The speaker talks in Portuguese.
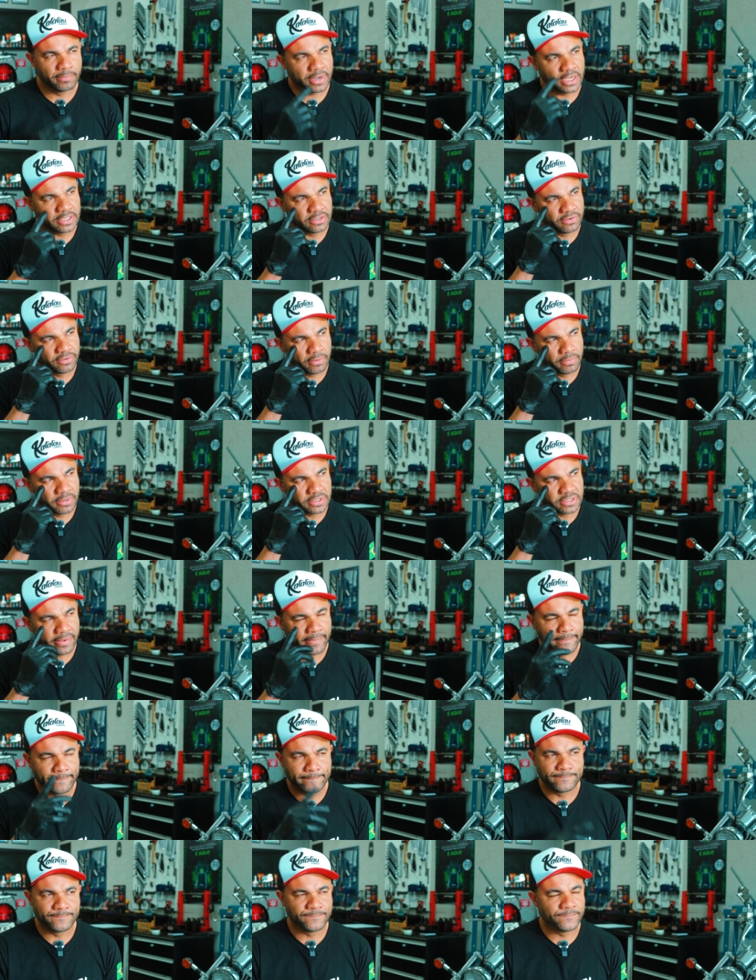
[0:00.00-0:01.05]
mas eu fico
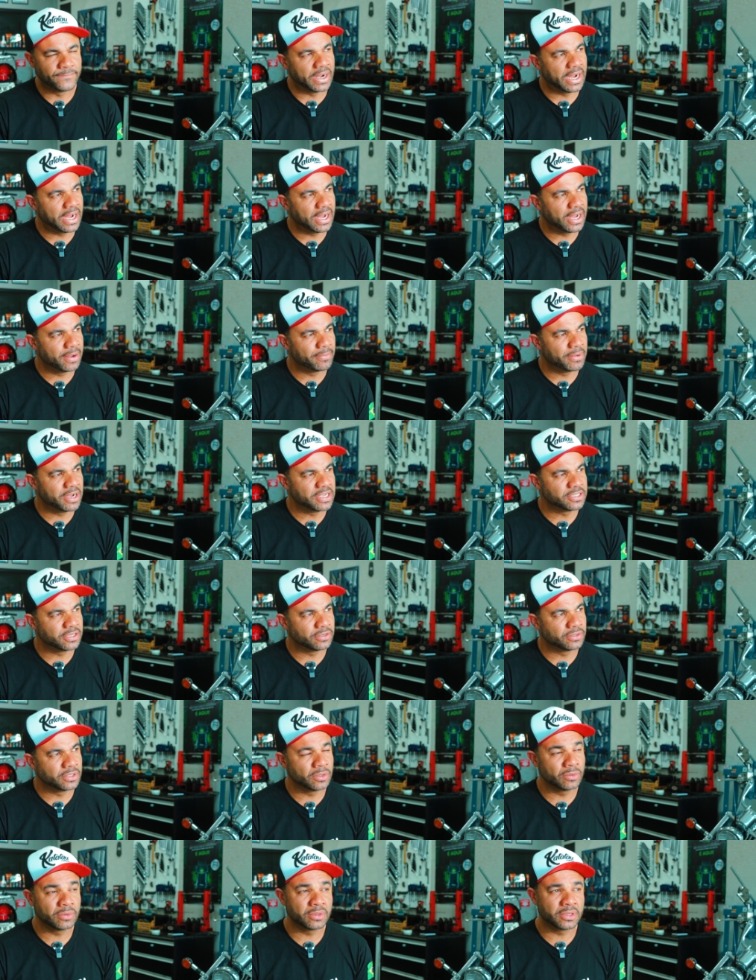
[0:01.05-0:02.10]
pensando, bah, mas
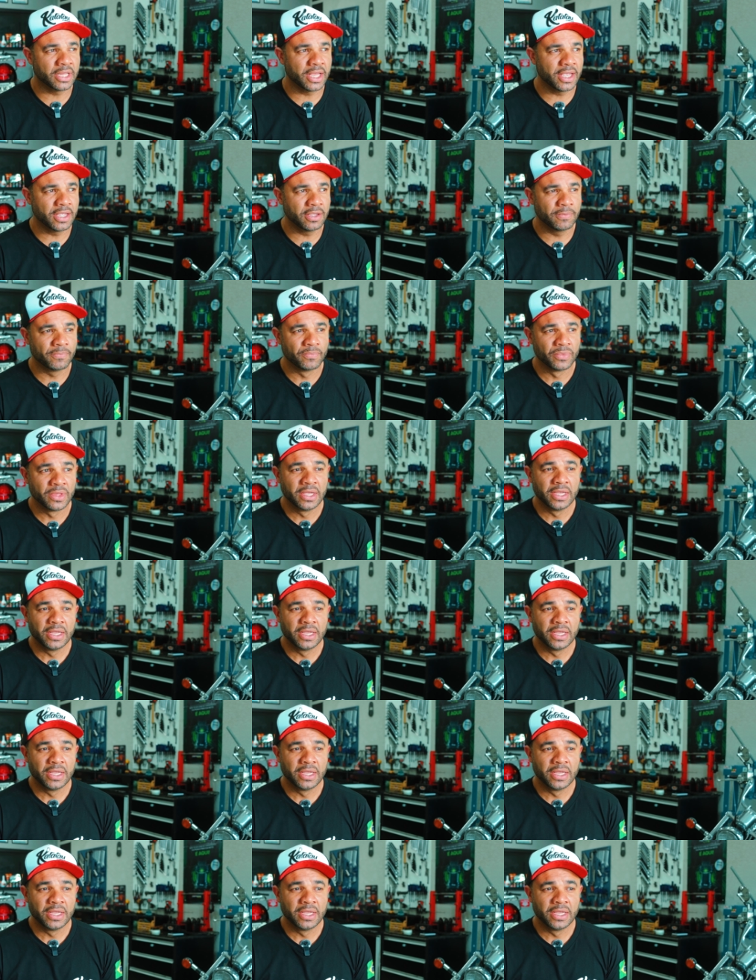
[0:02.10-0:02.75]
eu não tenho,